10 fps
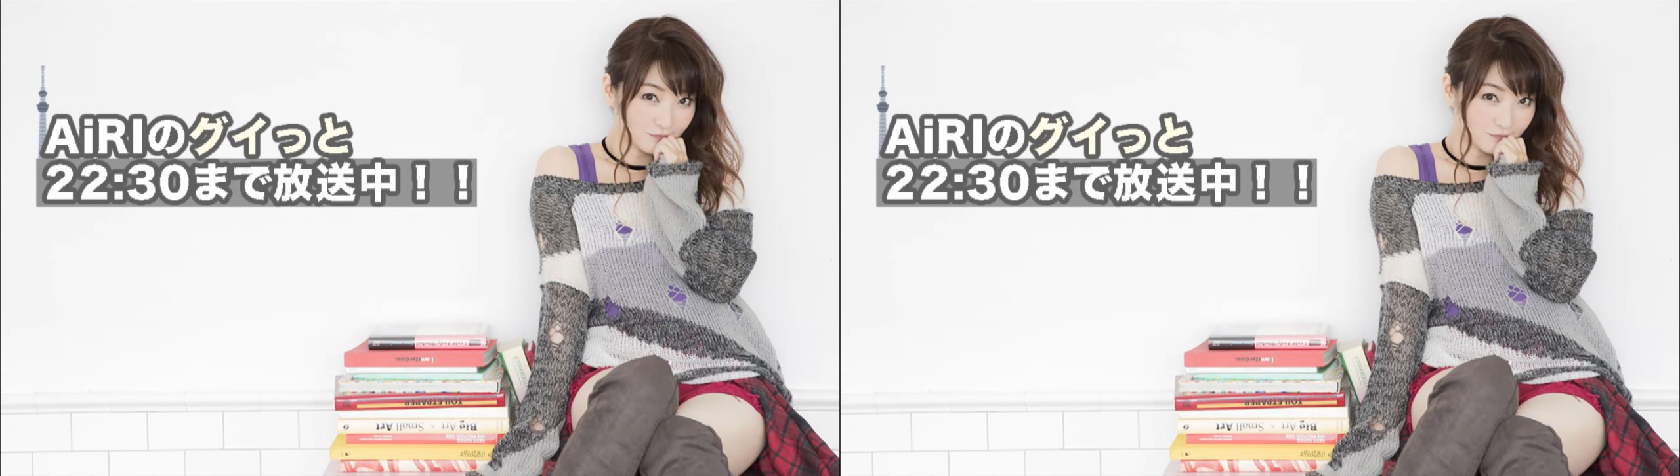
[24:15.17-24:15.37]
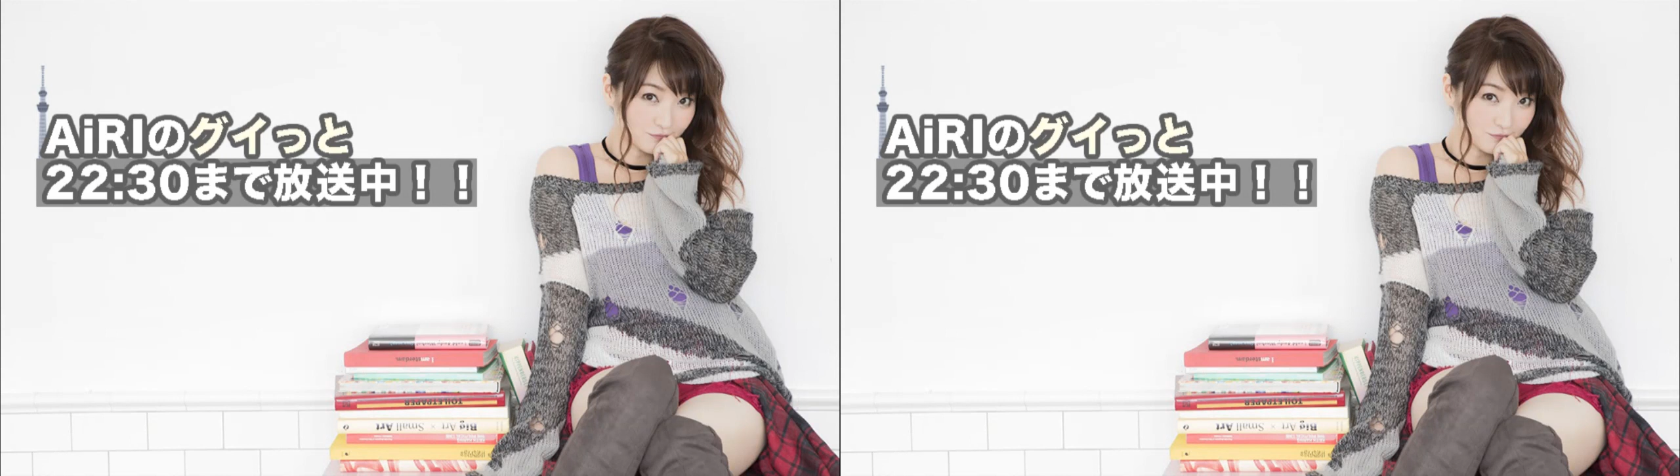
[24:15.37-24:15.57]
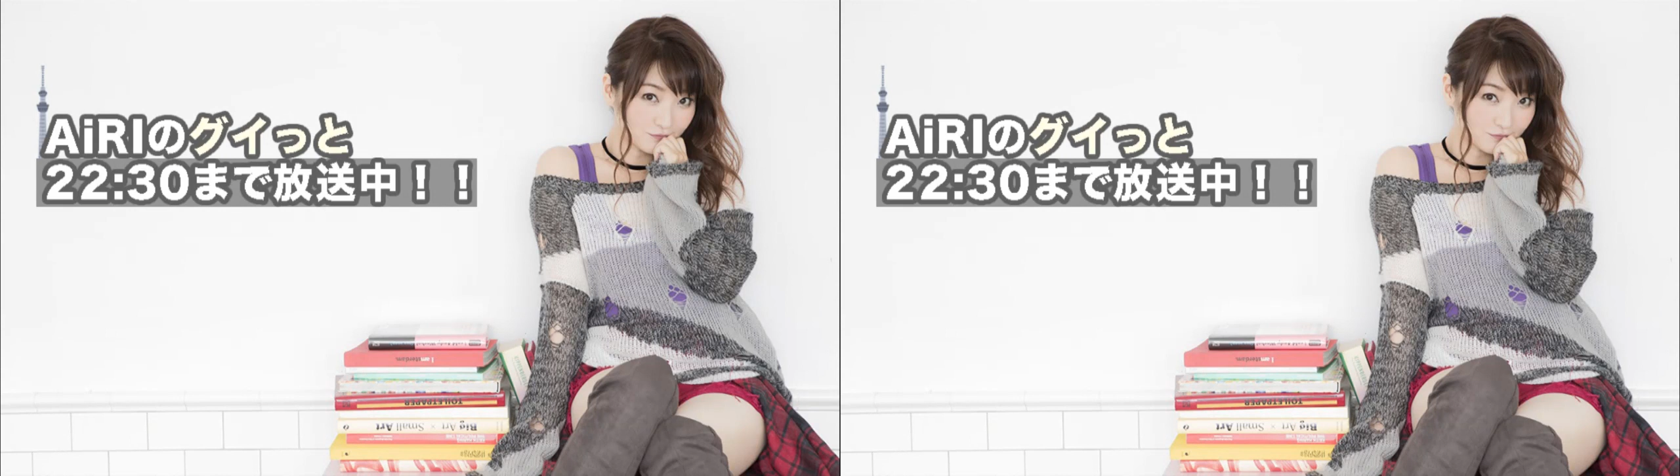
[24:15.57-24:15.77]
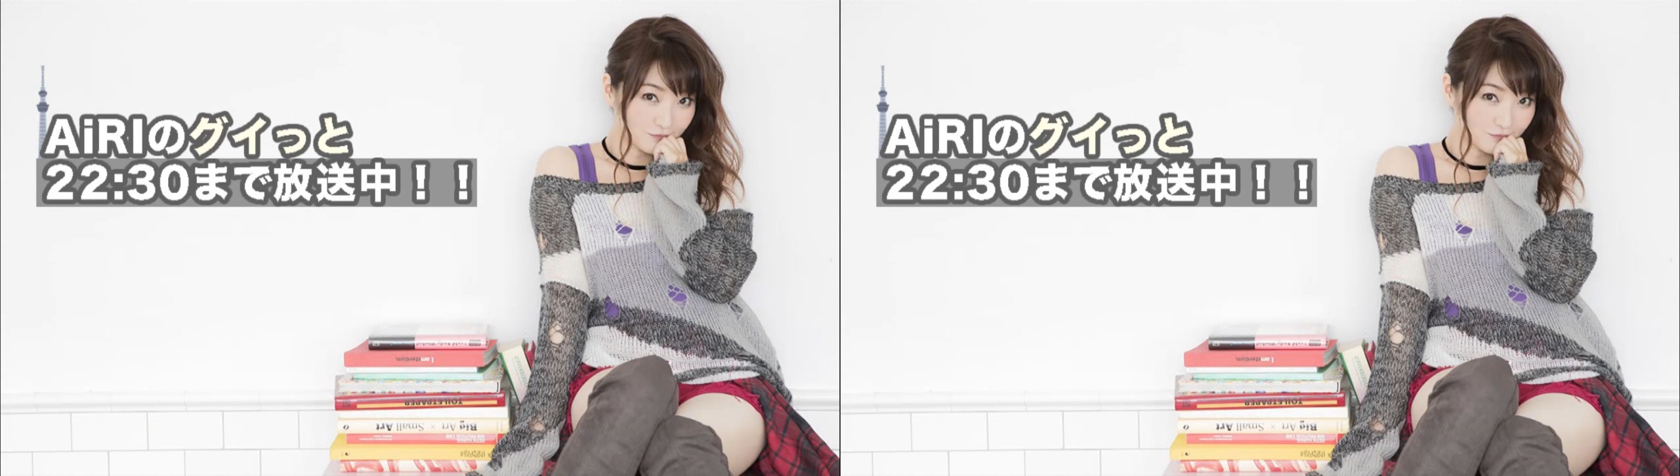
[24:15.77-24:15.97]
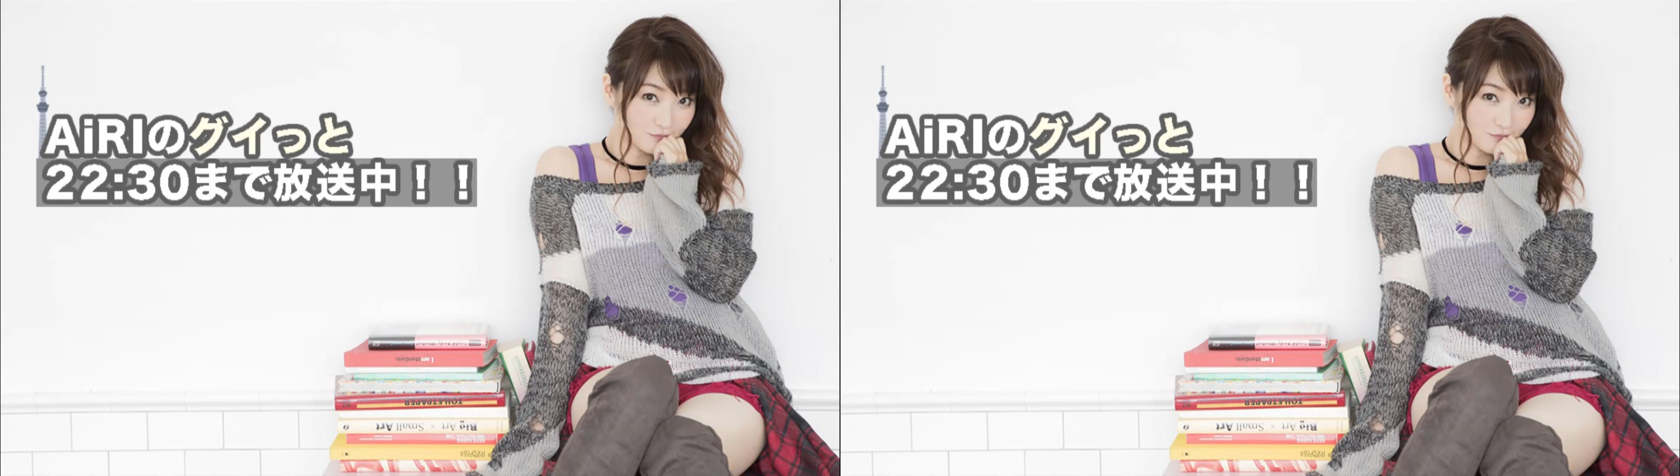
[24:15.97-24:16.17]
開ける
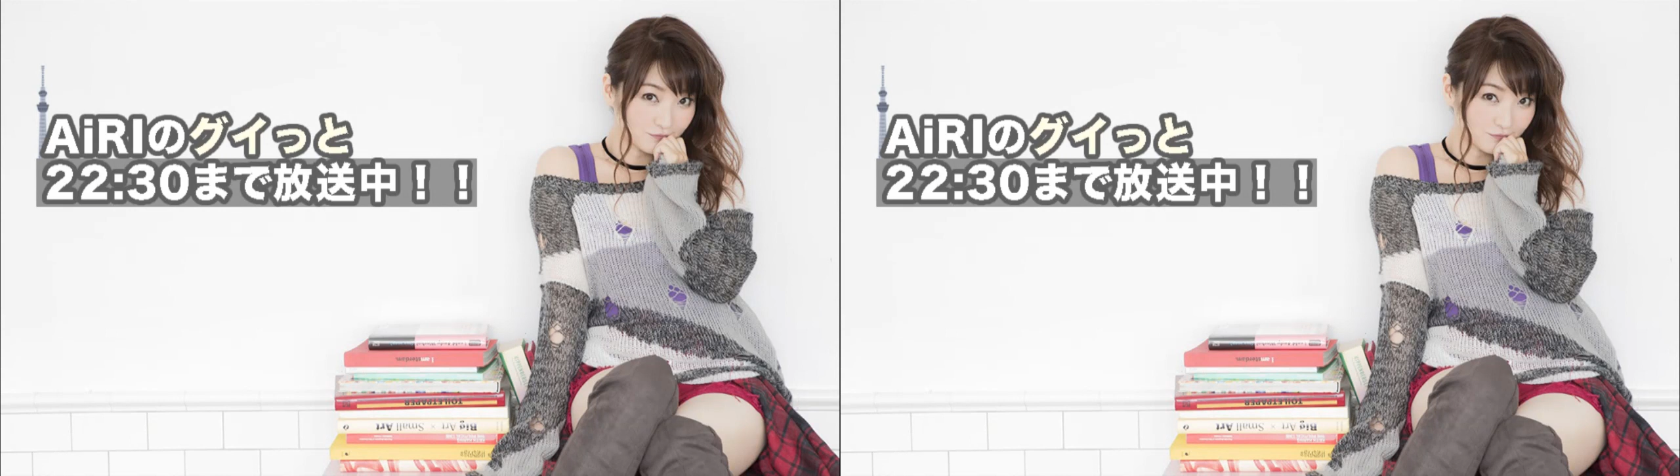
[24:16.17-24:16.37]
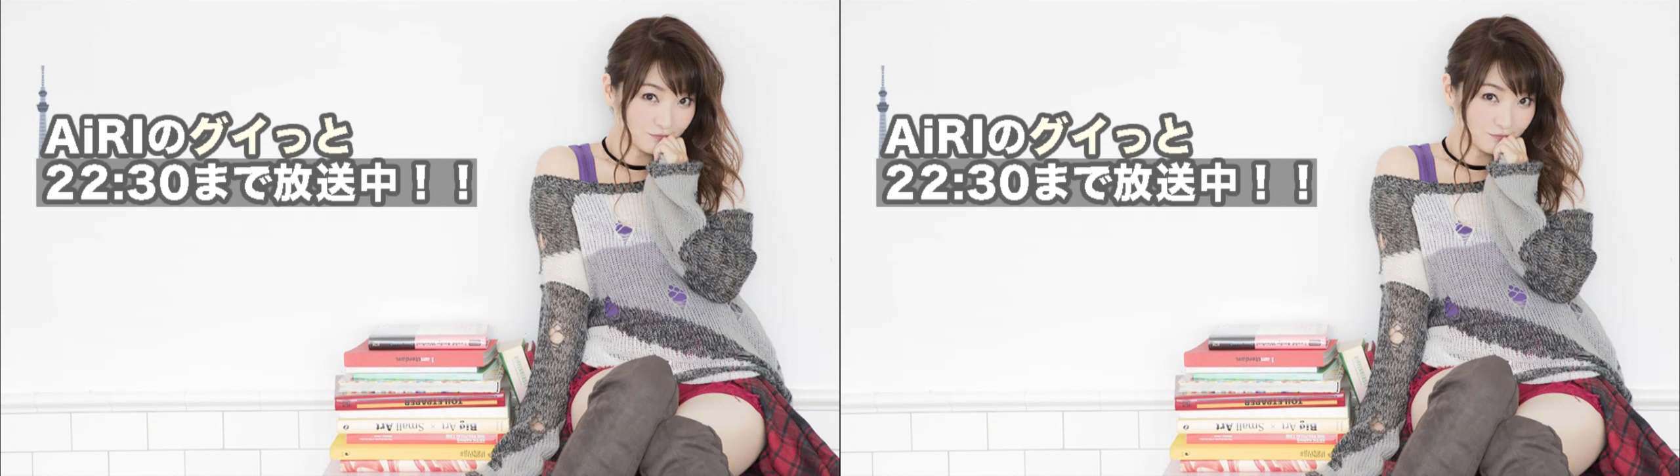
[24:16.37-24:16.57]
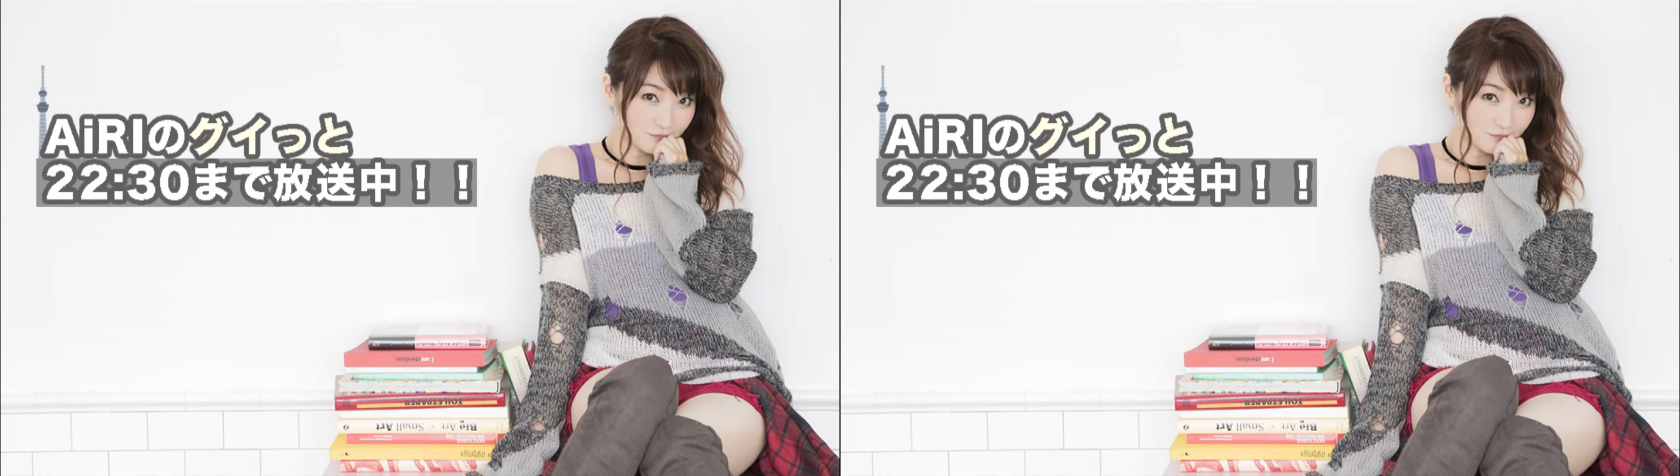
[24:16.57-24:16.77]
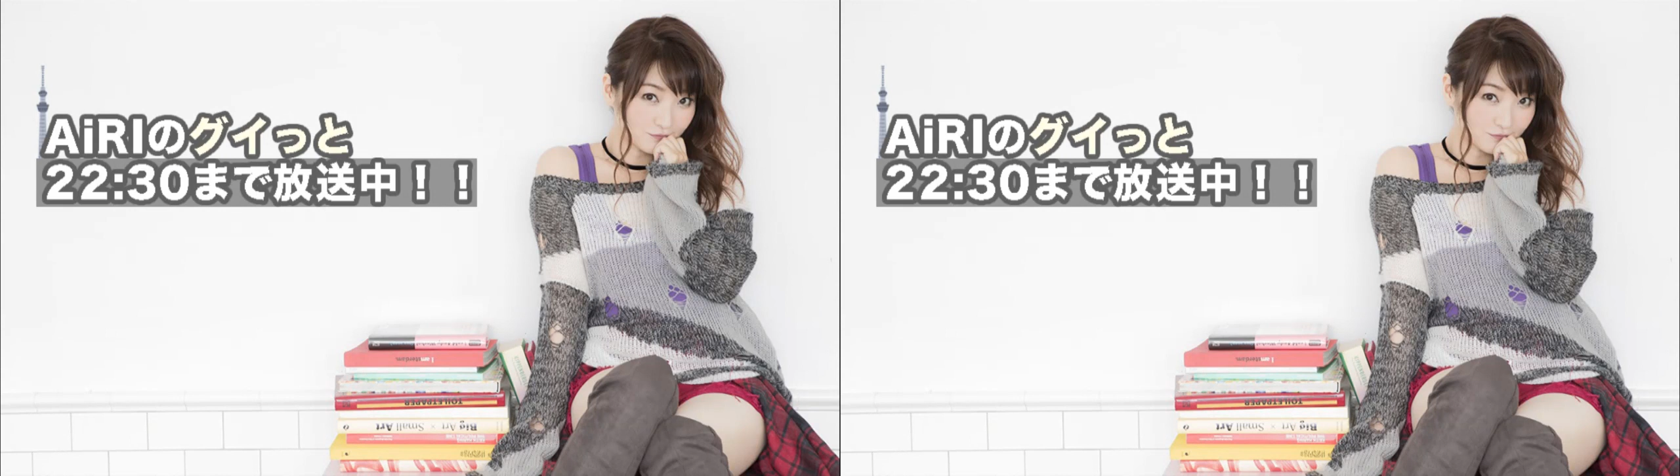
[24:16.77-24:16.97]
かもしれないそ